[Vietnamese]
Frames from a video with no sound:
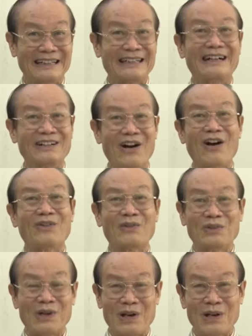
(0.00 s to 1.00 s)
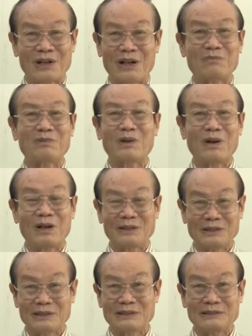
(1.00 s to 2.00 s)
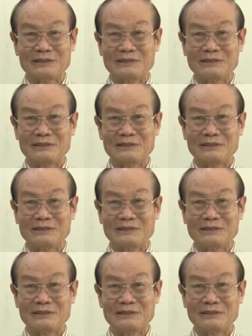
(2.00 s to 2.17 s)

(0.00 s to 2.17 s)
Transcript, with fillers: Cái cơi đọt của nó không có được